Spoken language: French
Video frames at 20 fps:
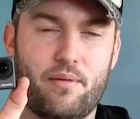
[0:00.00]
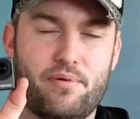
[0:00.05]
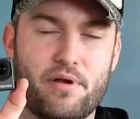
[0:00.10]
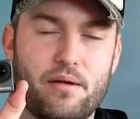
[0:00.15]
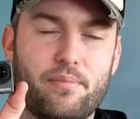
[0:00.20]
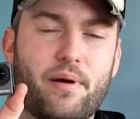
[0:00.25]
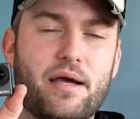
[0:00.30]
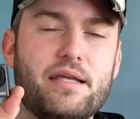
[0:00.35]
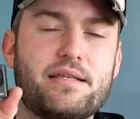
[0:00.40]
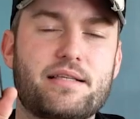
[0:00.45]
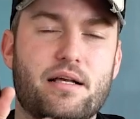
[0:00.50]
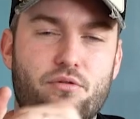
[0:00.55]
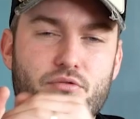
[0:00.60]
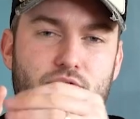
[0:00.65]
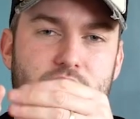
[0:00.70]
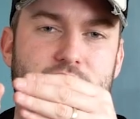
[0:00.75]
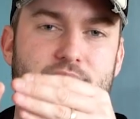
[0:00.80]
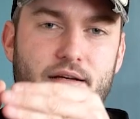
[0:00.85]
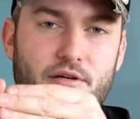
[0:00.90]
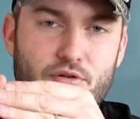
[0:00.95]
rappeler le prix, ça
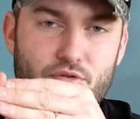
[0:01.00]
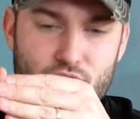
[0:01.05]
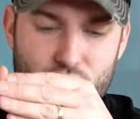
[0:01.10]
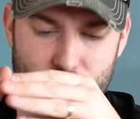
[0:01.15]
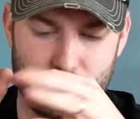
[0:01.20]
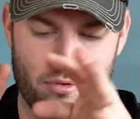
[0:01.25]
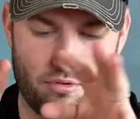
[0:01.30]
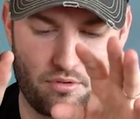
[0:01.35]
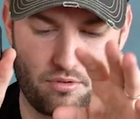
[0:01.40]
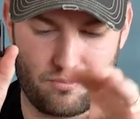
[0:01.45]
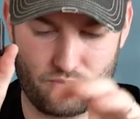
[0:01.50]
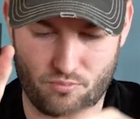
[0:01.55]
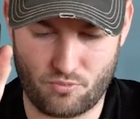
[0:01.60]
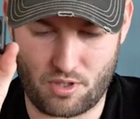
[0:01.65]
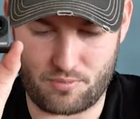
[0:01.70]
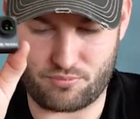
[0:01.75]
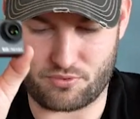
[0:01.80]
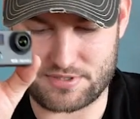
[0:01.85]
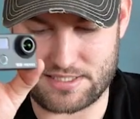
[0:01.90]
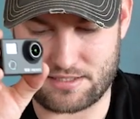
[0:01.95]
coûte 50 euros.
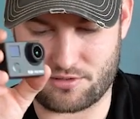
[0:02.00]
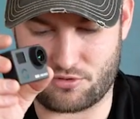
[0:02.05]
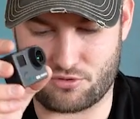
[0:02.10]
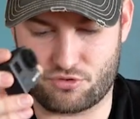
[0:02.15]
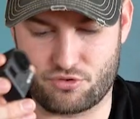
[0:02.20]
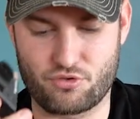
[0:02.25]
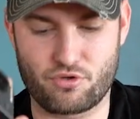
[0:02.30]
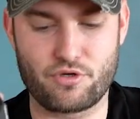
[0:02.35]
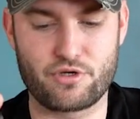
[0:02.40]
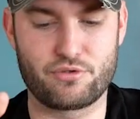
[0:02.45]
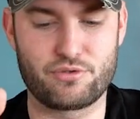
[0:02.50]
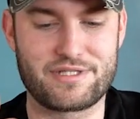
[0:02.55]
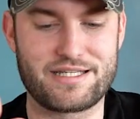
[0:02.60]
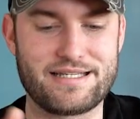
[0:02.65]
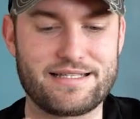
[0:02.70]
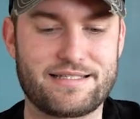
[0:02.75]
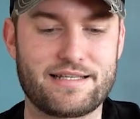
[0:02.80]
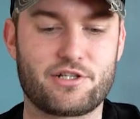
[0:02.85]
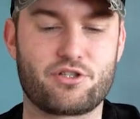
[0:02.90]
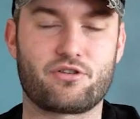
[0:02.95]
Moi pour 50 euros et
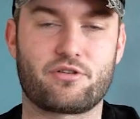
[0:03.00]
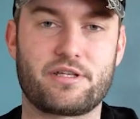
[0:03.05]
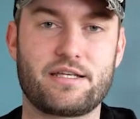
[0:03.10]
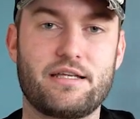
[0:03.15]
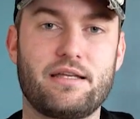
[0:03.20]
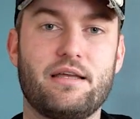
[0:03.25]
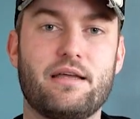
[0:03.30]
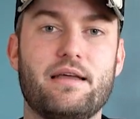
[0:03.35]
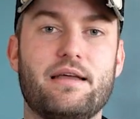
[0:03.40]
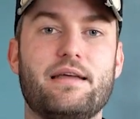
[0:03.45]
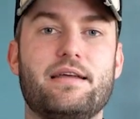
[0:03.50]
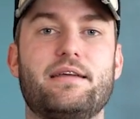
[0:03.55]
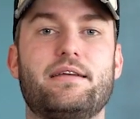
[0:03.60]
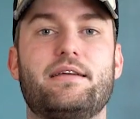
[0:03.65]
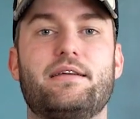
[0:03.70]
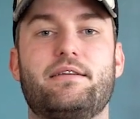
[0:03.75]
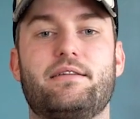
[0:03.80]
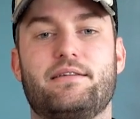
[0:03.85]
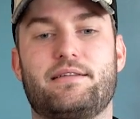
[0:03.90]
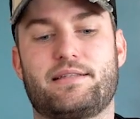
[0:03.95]
l'utilité que j'en ai,
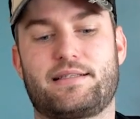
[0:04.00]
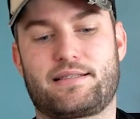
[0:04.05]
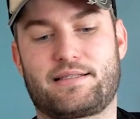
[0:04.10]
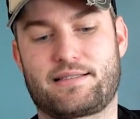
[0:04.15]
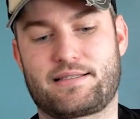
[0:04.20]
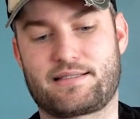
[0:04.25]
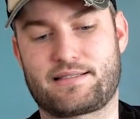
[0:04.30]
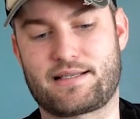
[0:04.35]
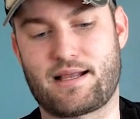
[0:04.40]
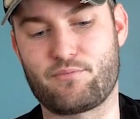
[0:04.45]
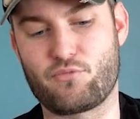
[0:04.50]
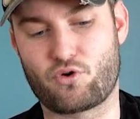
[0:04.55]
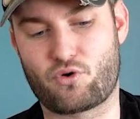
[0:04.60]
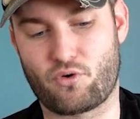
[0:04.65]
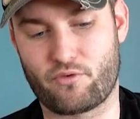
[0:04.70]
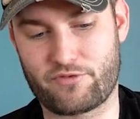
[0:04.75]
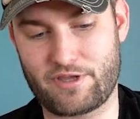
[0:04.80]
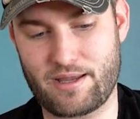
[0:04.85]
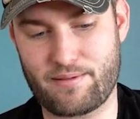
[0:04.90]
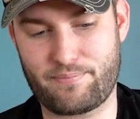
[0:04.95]
ça me
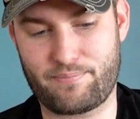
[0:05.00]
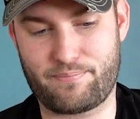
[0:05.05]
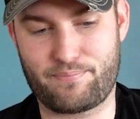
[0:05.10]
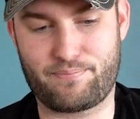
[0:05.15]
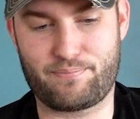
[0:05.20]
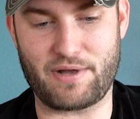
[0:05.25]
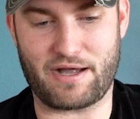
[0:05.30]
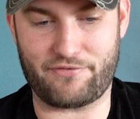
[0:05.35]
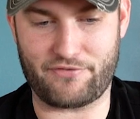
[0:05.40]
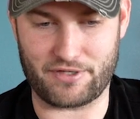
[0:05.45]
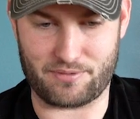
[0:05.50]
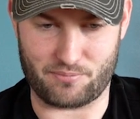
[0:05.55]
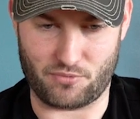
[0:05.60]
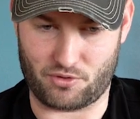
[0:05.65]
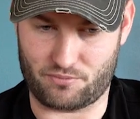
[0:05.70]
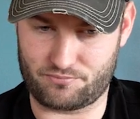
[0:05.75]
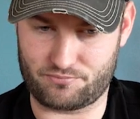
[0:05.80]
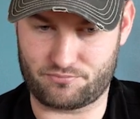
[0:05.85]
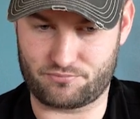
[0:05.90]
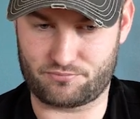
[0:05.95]
convient
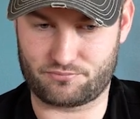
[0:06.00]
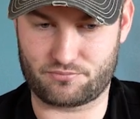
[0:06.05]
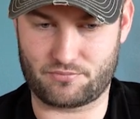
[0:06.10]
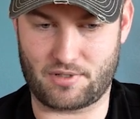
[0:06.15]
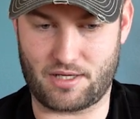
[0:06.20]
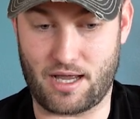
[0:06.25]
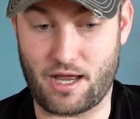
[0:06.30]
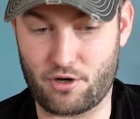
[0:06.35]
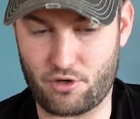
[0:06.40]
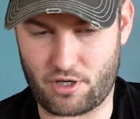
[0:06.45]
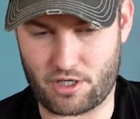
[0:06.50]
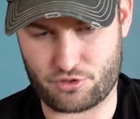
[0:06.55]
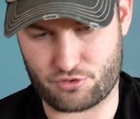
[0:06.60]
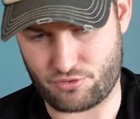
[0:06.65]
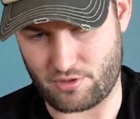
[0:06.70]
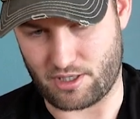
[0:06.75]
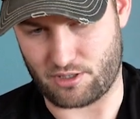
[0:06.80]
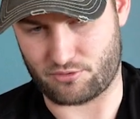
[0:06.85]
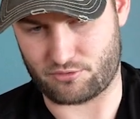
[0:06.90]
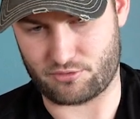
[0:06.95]
parfaitement, à l'heure
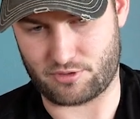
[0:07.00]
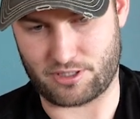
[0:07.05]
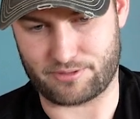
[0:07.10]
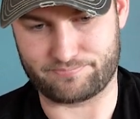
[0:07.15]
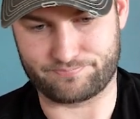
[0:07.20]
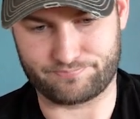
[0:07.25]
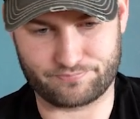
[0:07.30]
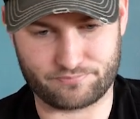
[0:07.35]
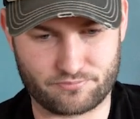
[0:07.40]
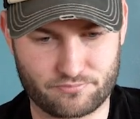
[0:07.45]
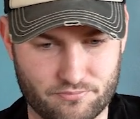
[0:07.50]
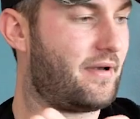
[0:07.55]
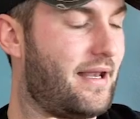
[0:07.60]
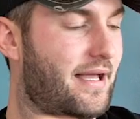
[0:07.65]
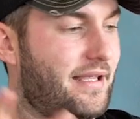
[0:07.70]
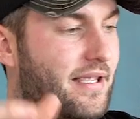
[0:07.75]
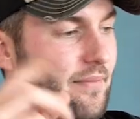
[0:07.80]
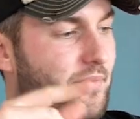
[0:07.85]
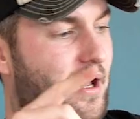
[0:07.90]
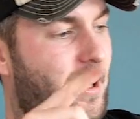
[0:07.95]
actuelle en tout cas.
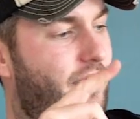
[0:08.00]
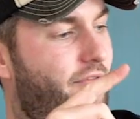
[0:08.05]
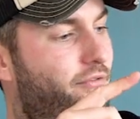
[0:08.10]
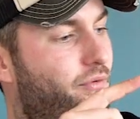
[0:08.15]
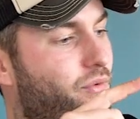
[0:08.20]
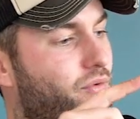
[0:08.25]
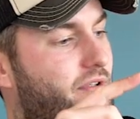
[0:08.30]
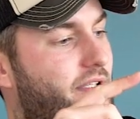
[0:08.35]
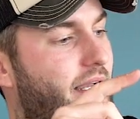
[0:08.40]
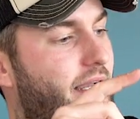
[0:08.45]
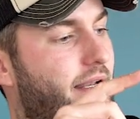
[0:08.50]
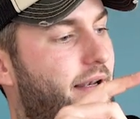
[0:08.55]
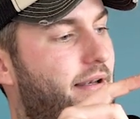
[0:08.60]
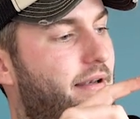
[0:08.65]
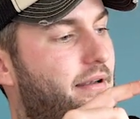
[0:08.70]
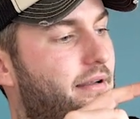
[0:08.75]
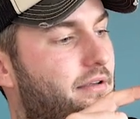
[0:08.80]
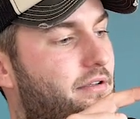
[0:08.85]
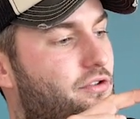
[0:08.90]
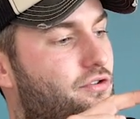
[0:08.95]
La caméra
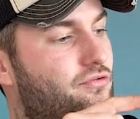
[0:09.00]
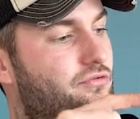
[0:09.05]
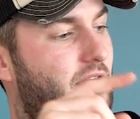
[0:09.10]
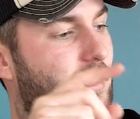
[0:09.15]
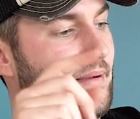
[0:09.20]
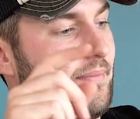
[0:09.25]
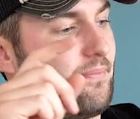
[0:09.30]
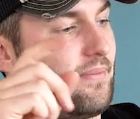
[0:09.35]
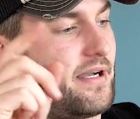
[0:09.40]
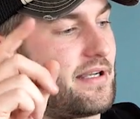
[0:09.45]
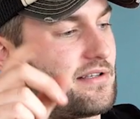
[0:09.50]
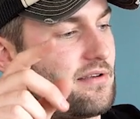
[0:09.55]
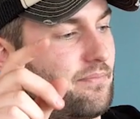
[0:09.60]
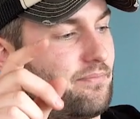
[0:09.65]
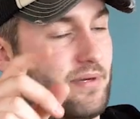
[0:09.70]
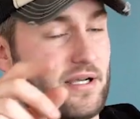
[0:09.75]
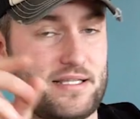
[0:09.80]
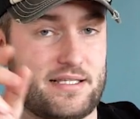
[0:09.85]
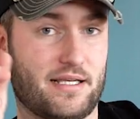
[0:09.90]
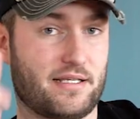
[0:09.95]
frontale, je vous la présente
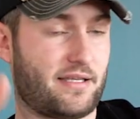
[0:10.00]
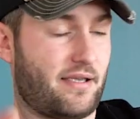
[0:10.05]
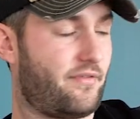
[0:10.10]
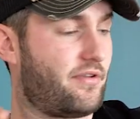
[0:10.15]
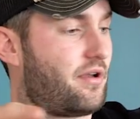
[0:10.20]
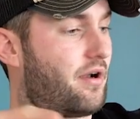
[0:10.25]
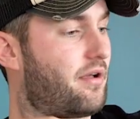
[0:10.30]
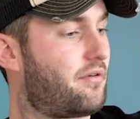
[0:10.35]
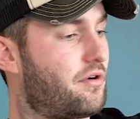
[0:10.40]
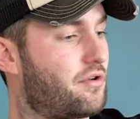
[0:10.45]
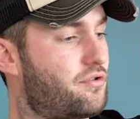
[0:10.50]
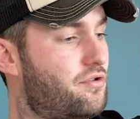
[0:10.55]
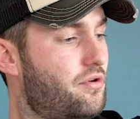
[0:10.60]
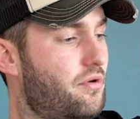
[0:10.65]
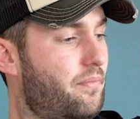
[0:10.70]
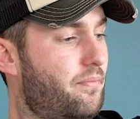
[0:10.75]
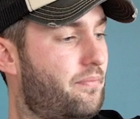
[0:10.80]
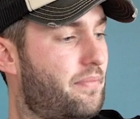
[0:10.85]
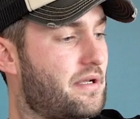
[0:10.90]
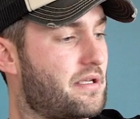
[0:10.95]
pas, celle qu'il y avait dans la
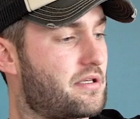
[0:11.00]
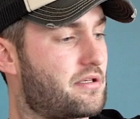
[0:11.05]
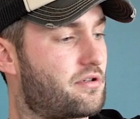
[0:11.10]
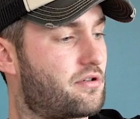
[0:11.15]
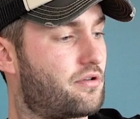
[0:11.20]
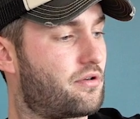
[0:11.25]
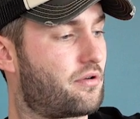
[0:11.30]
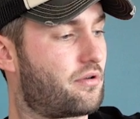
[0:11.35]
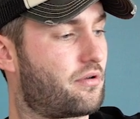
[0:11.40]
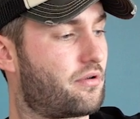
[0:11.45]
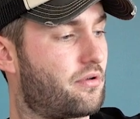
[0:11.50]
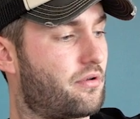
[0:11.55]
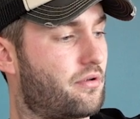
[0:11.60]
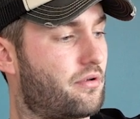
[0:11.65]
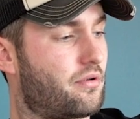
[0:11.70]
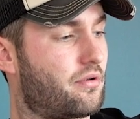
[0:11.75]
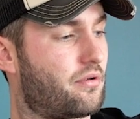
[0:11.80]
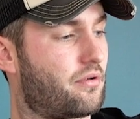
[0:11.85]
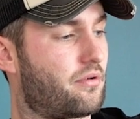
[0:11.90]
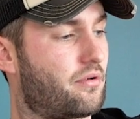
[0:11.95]
voiture, parce
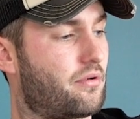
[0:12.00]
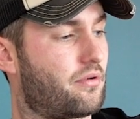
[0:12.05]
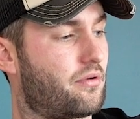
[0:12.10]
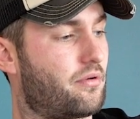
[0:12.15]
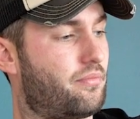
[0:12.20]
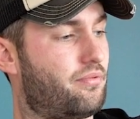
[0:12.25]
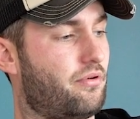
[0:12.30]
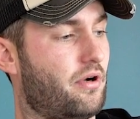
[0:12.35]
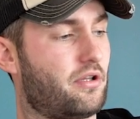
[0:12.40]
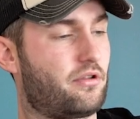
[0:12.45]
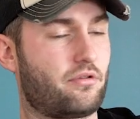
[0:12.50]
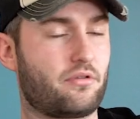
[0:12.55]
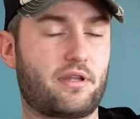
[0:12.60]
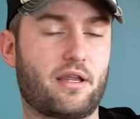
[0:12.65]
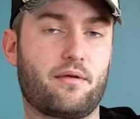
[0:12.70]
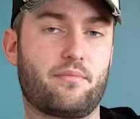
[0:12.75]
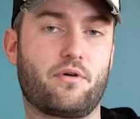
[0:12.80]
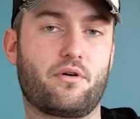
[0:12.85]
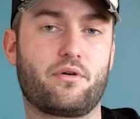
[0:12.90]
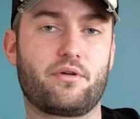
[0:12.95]
que, pour être
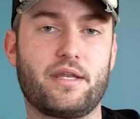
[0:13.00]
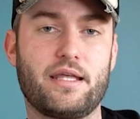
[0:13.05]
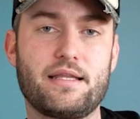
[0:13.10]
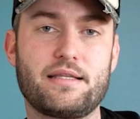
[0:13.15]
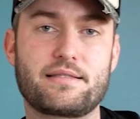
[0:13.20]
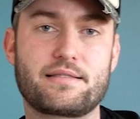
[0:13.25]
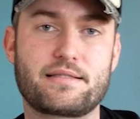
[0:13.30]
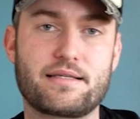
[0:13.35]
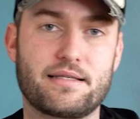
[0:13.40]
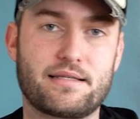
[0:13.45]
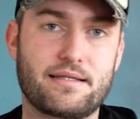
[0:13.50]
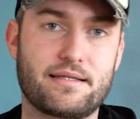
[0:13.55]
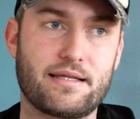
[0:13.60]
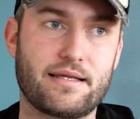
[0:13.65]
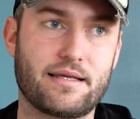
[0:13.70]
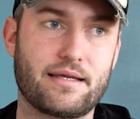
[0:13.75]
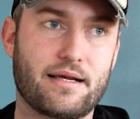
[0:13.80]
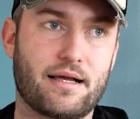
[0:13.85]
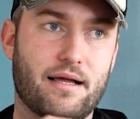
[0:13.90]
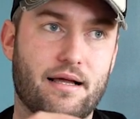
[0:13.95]
totalement honnête,
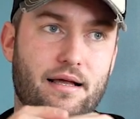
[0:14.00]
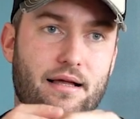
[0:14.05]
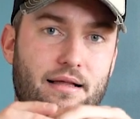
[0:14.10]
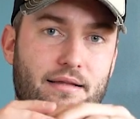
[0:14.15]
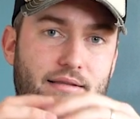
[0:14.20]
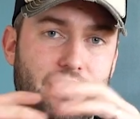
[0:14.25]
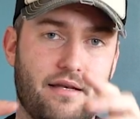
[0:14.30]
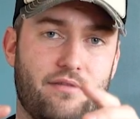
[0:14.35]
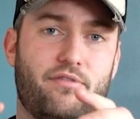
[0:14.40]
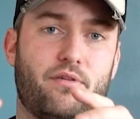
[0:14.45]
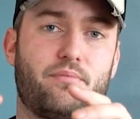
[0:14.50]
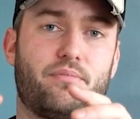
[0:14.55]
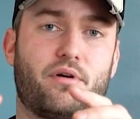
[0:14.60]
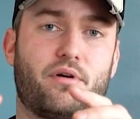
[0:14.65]
c'était un téléphone